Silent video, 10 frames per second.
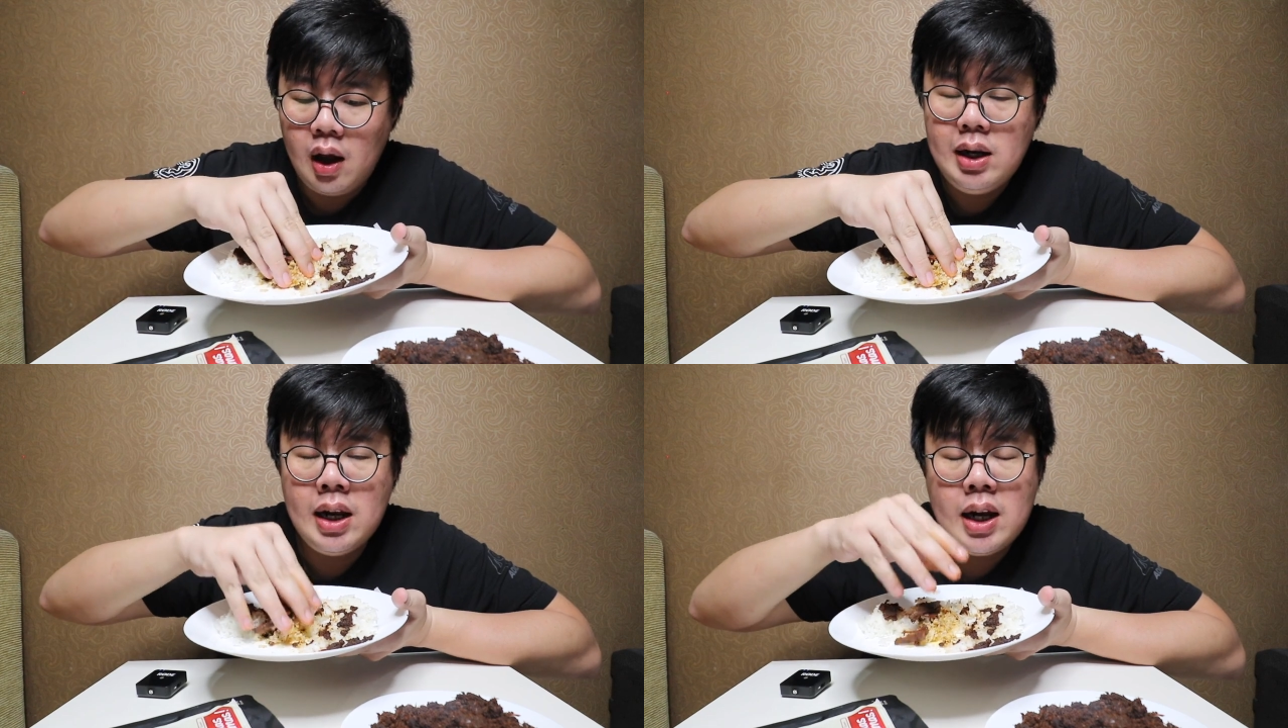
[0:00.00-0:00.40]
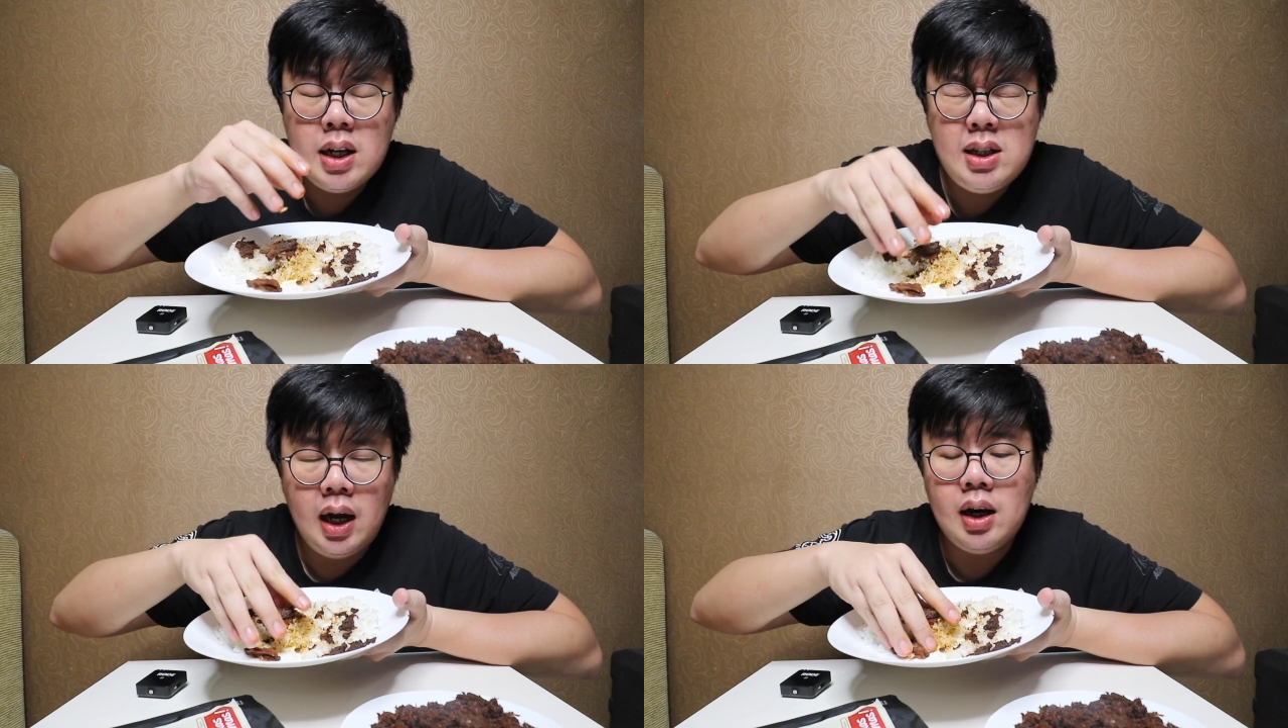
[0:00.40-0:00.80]
Dan ada
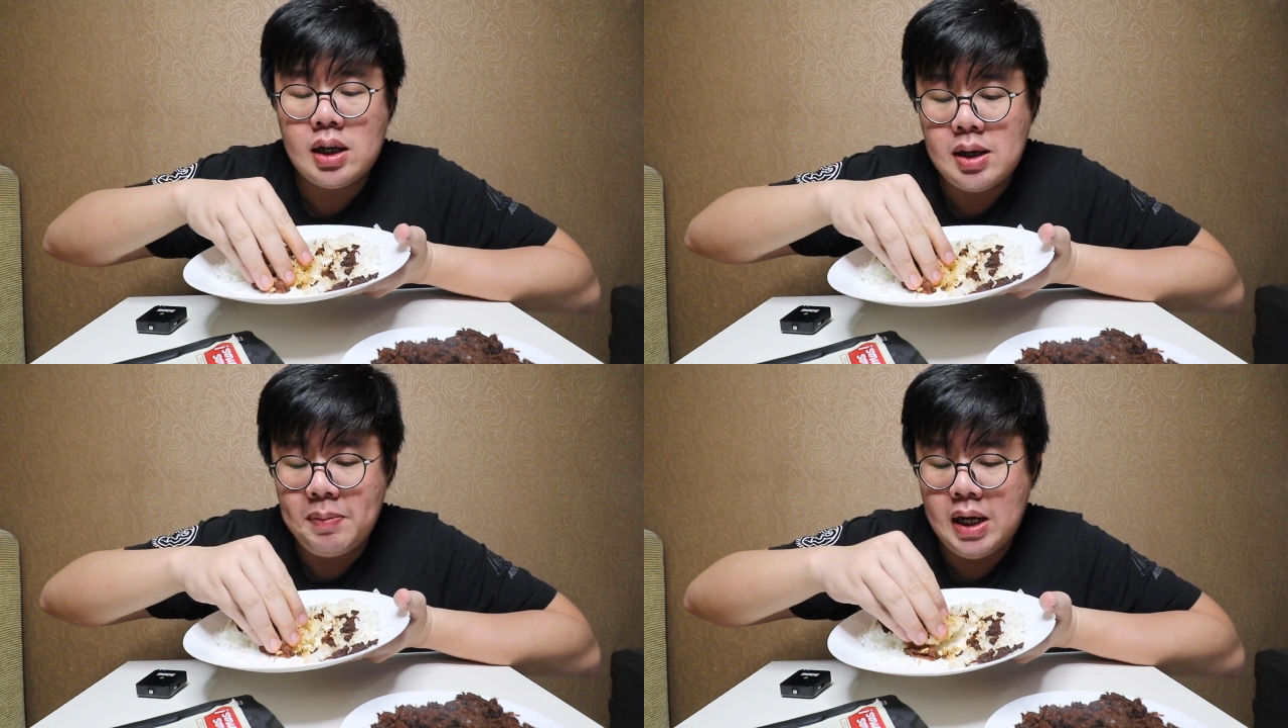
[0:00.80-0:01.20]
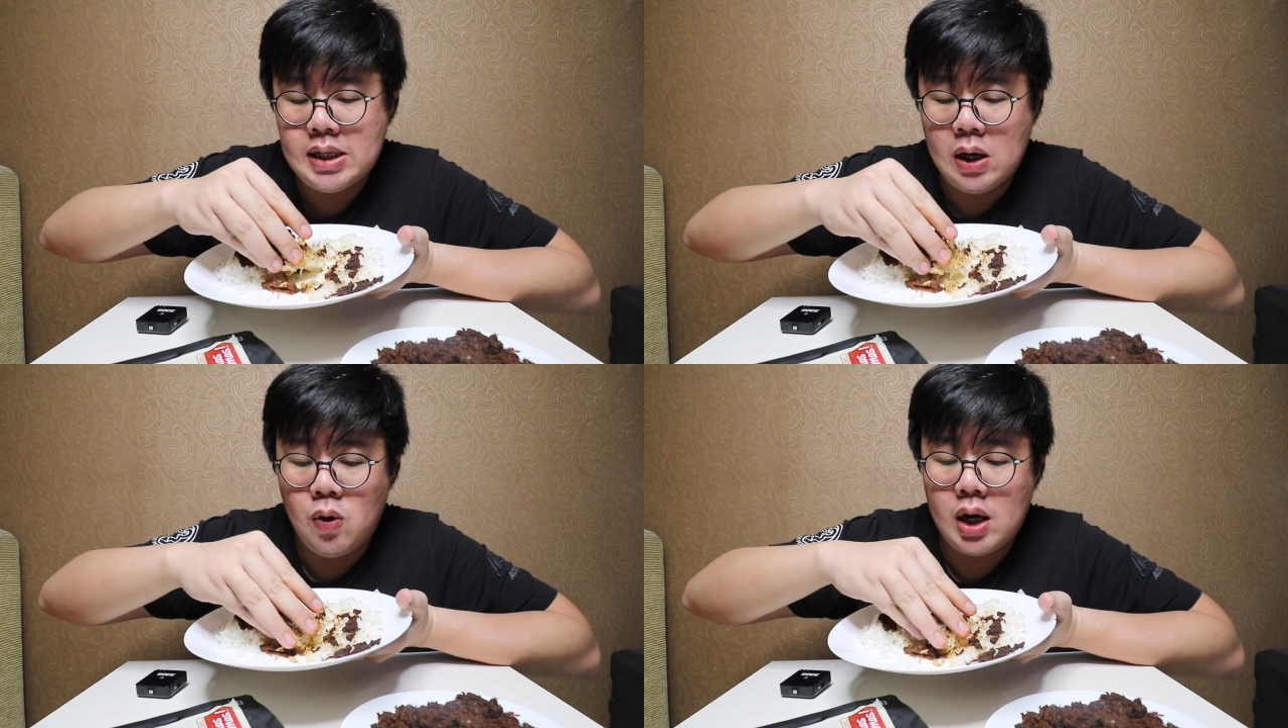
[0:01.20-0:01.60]
sedikit rasa
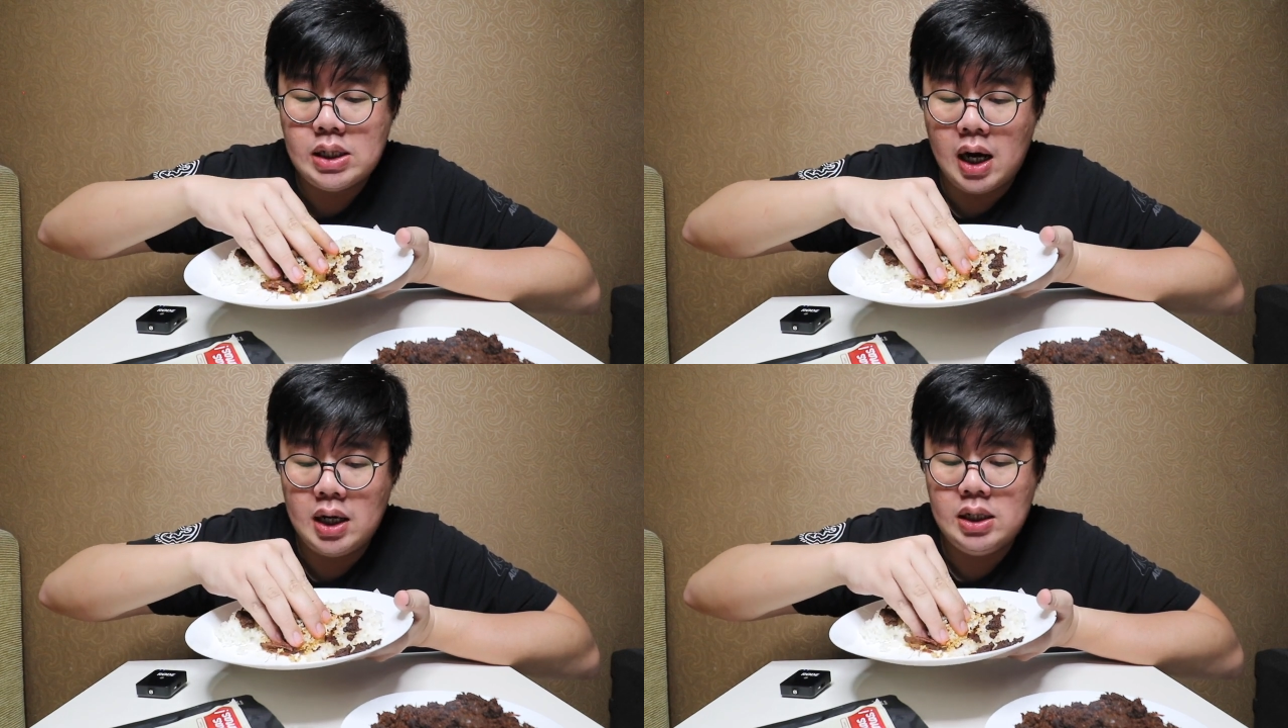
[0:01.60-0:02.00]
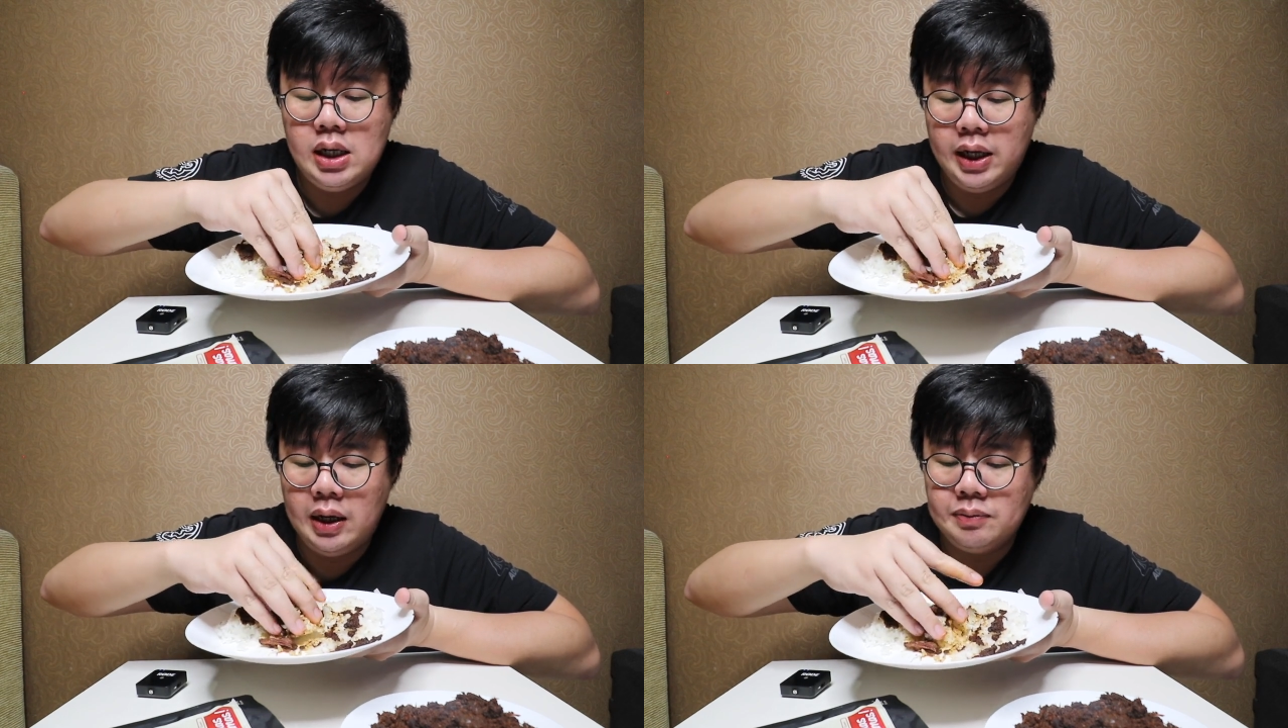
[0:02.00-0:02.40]
pedas yang gue rasakan di
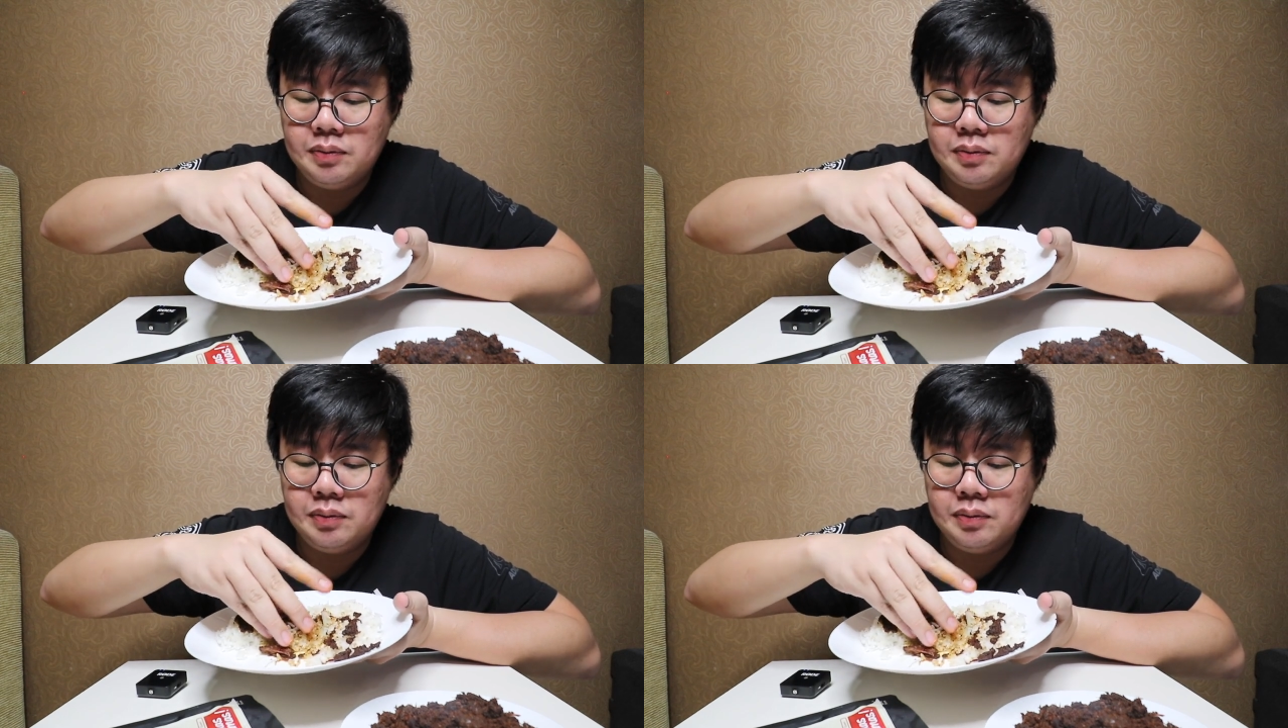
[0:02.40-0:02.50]
sini.